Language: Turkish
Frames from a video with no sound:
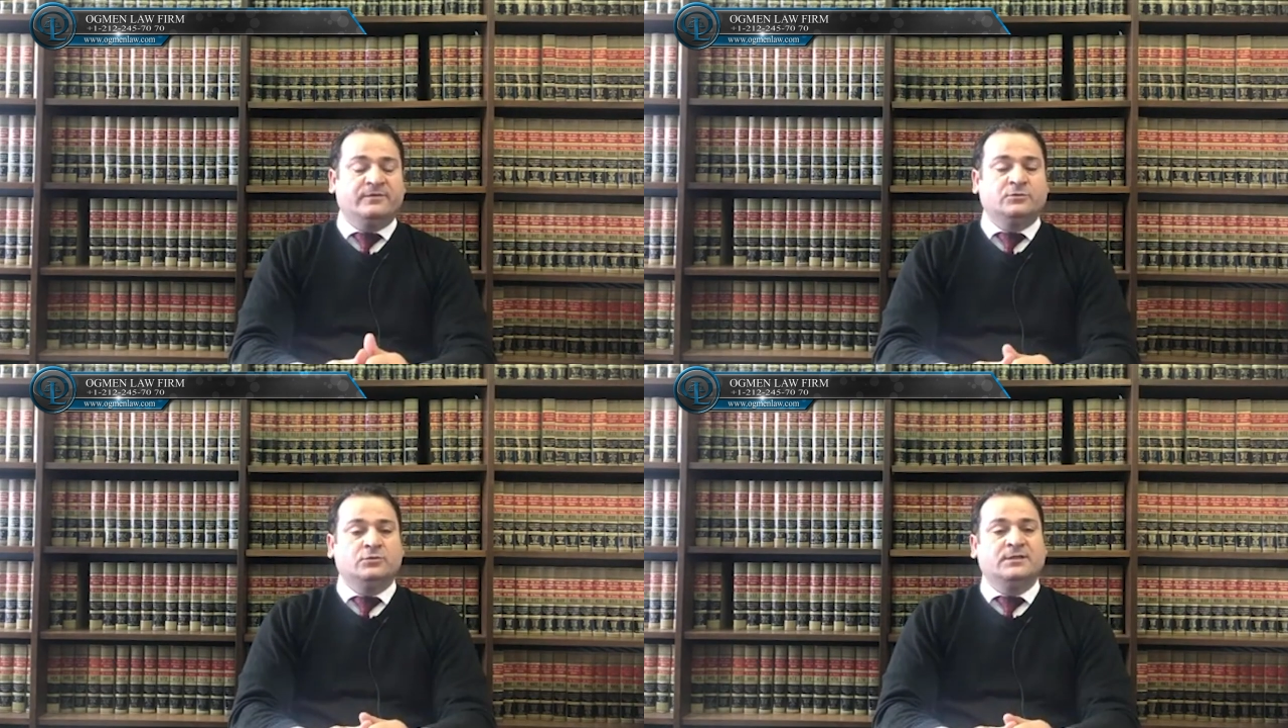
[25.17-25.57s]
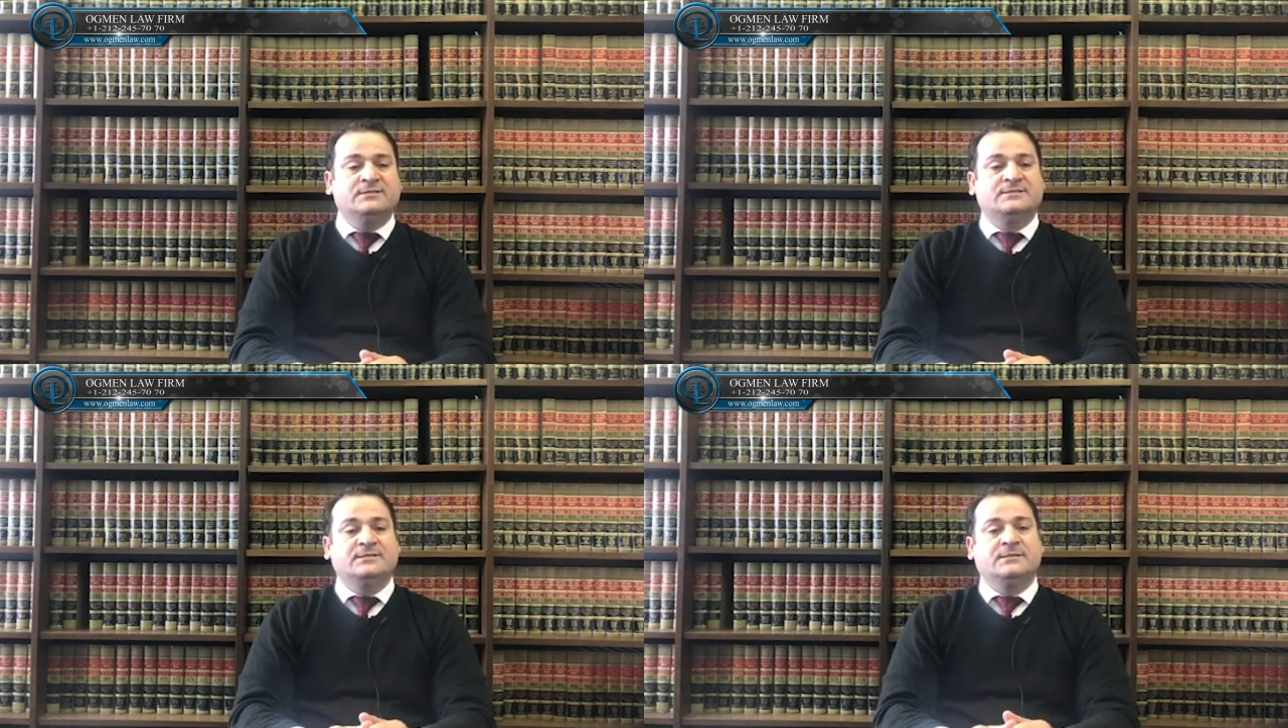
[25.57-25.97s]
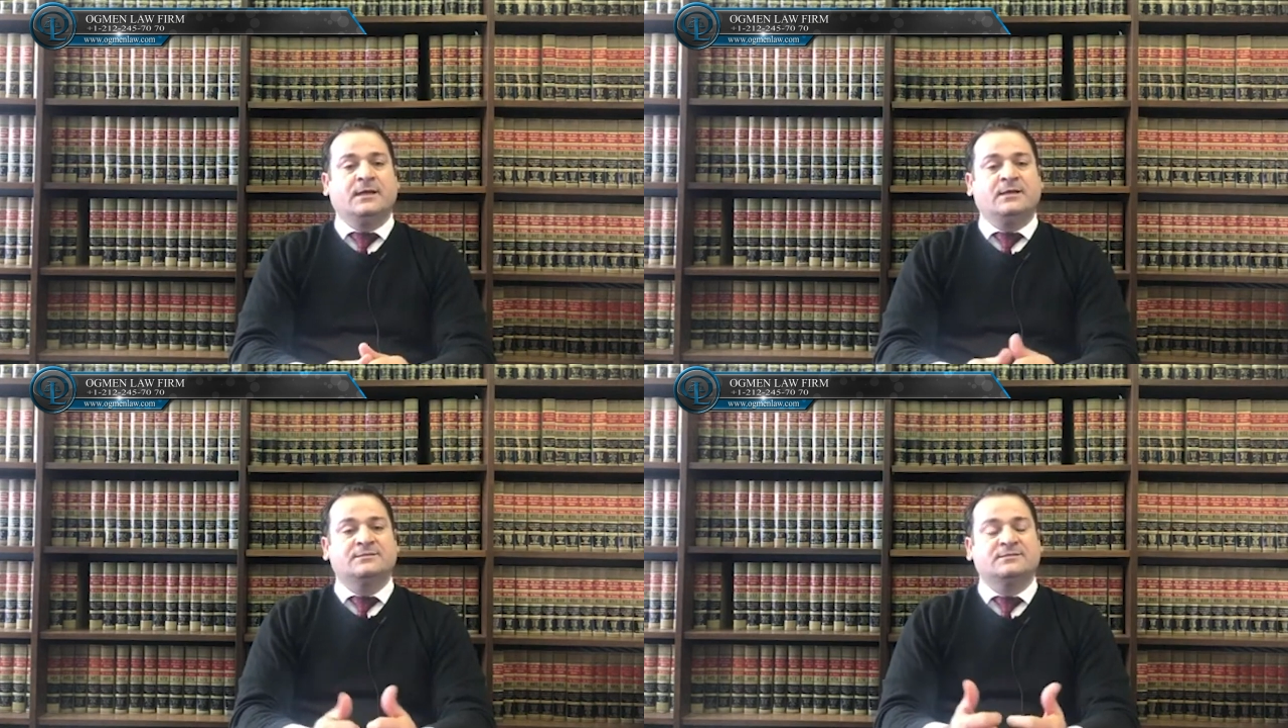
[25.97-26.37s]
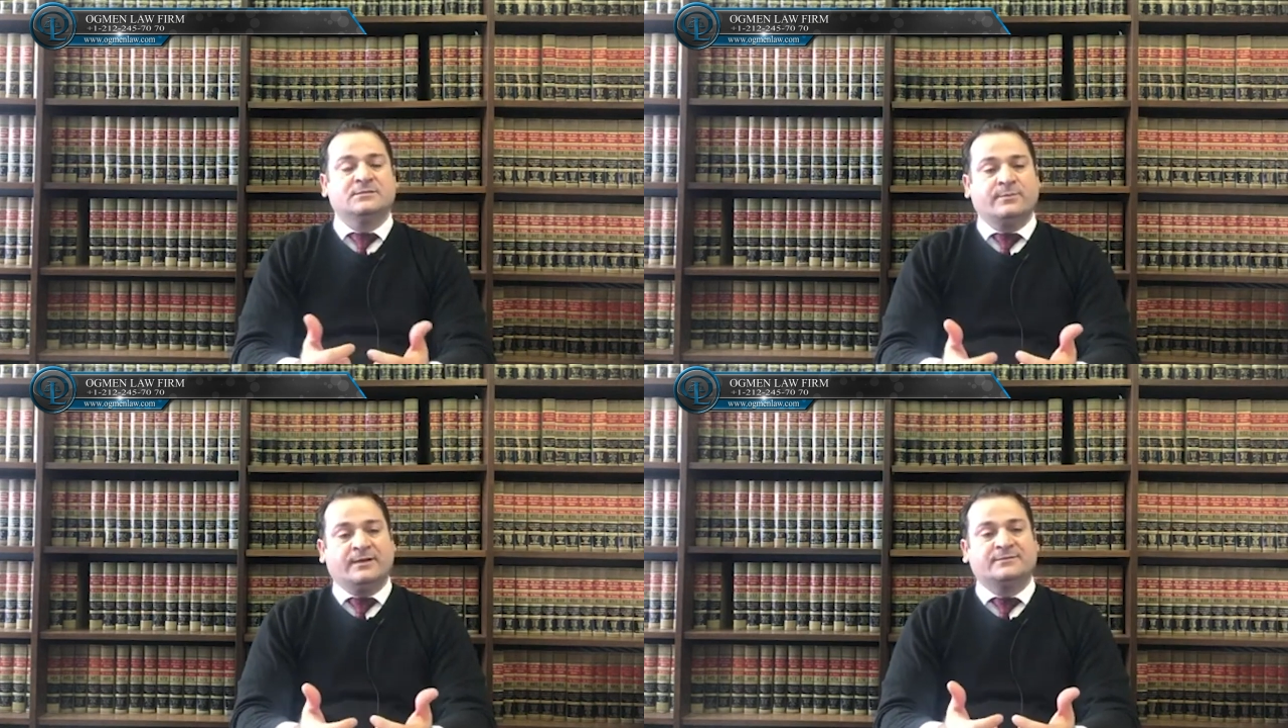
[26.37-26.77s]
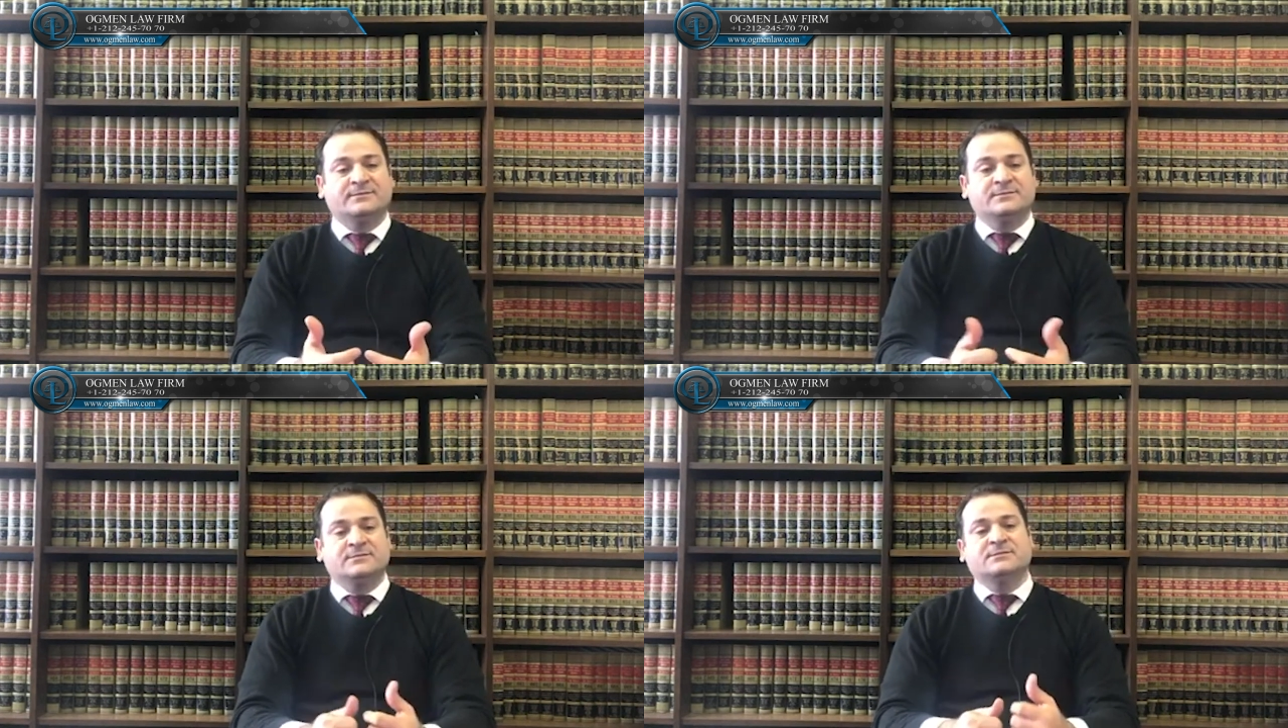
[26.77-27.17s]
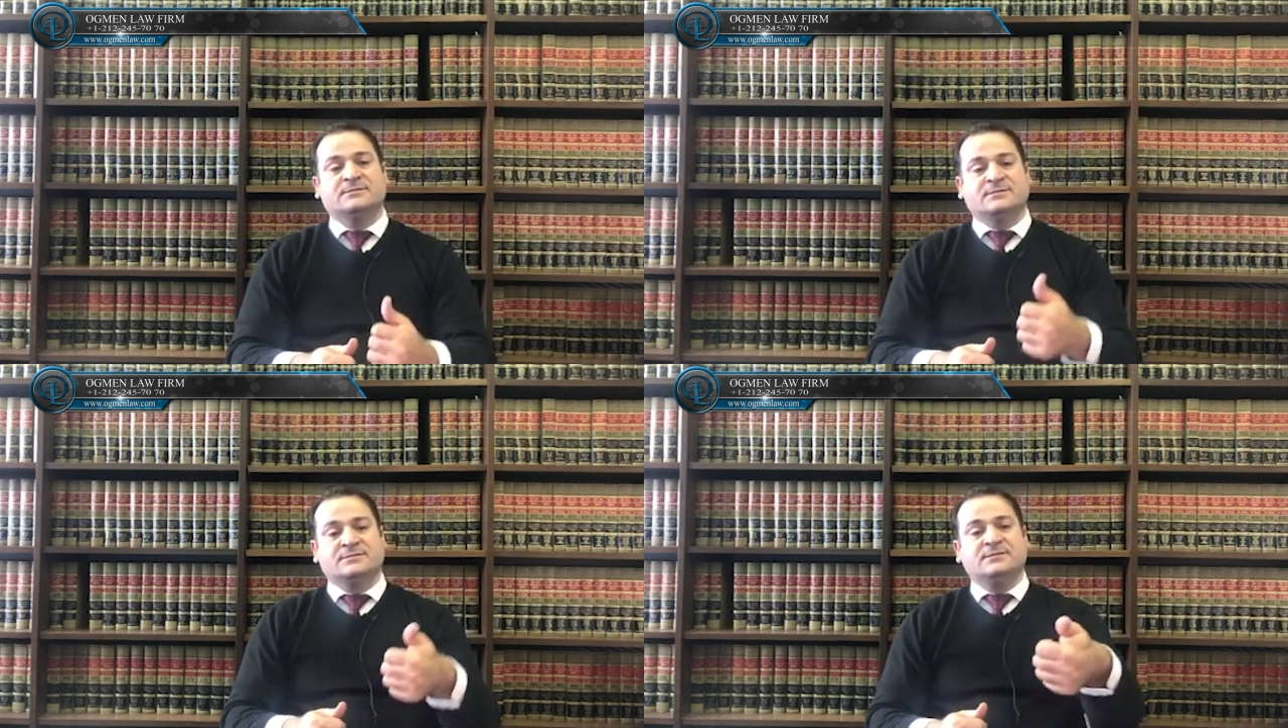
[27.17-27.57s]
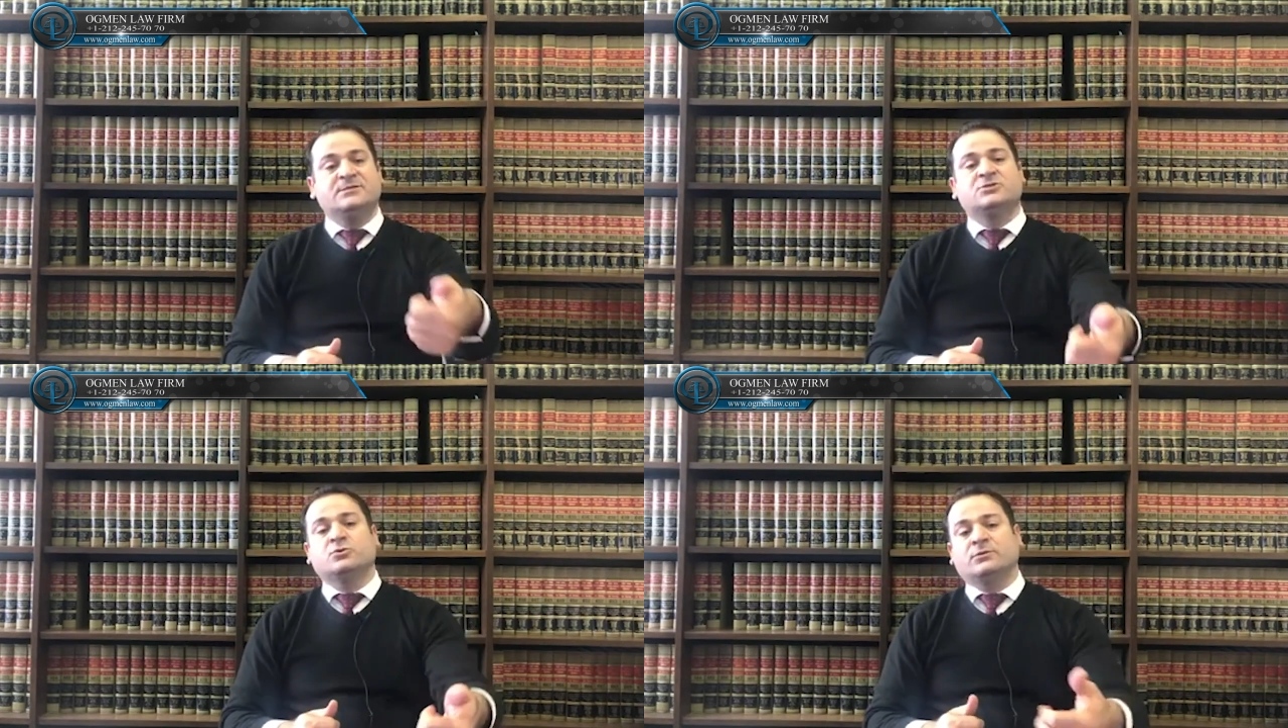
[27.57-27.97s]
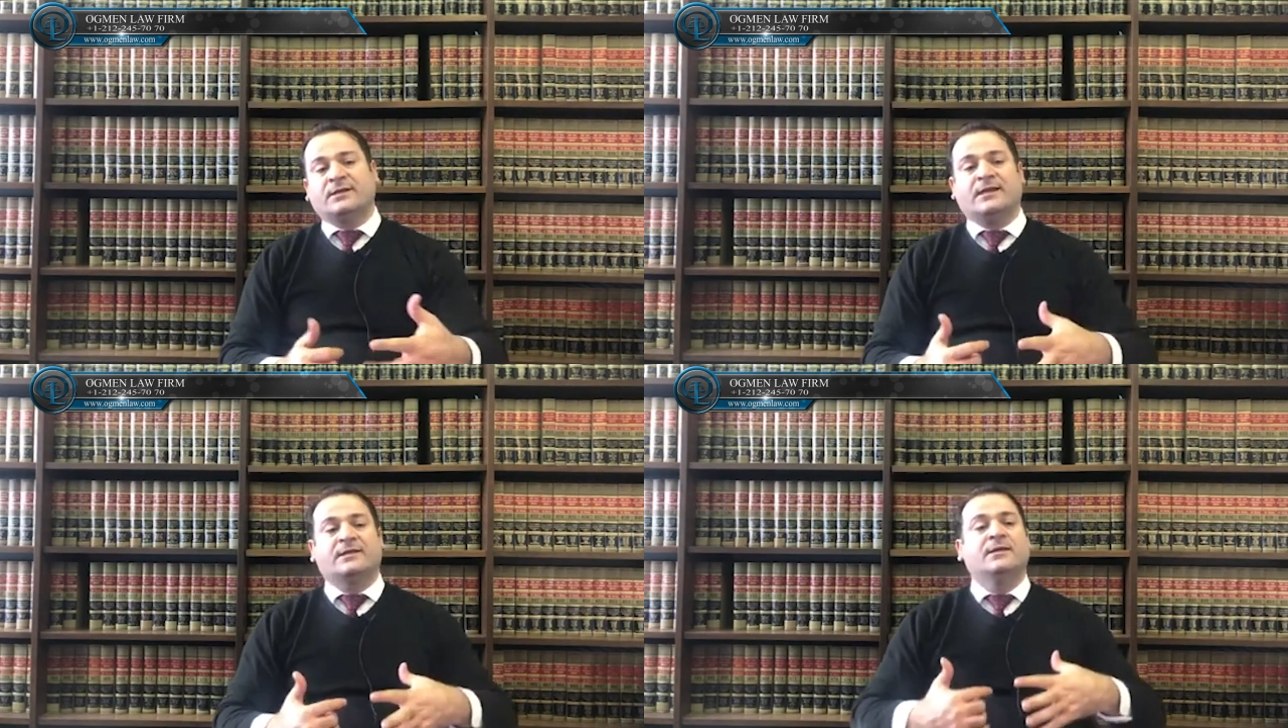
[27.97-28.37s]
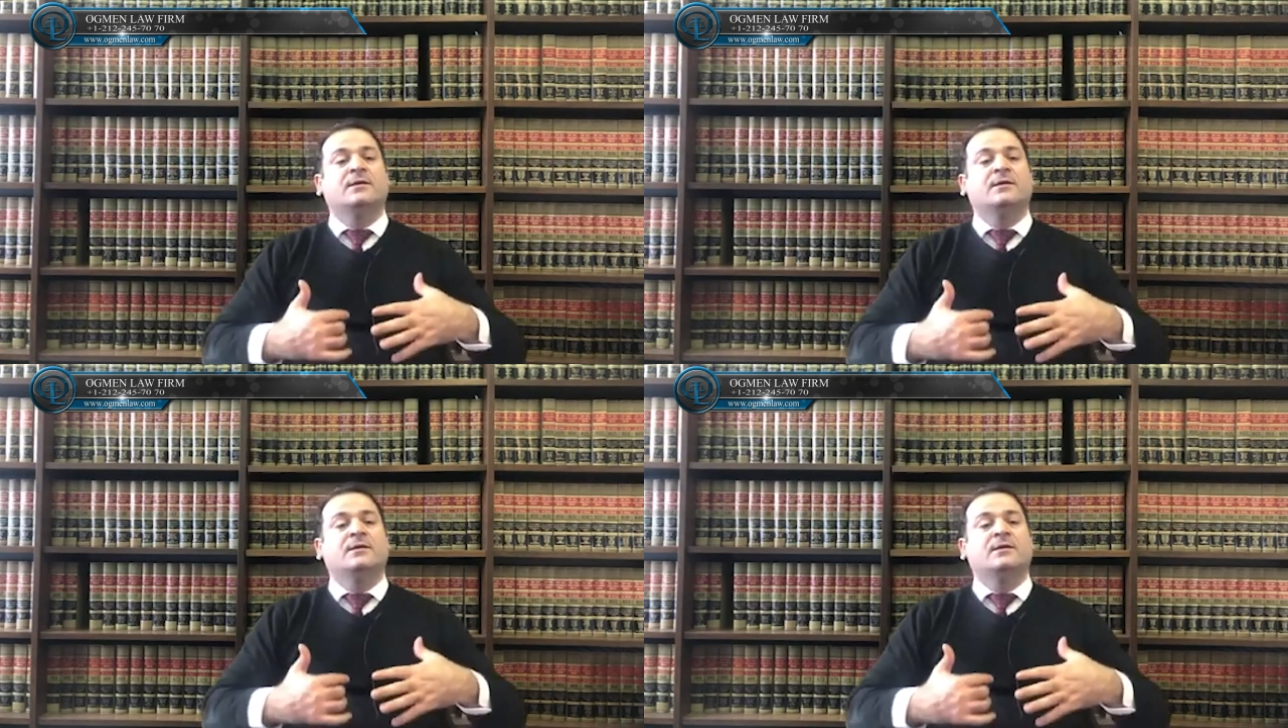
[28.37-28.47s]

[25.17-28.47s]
ve dolayısıyla aslında baktığınızda sizin kişi olarak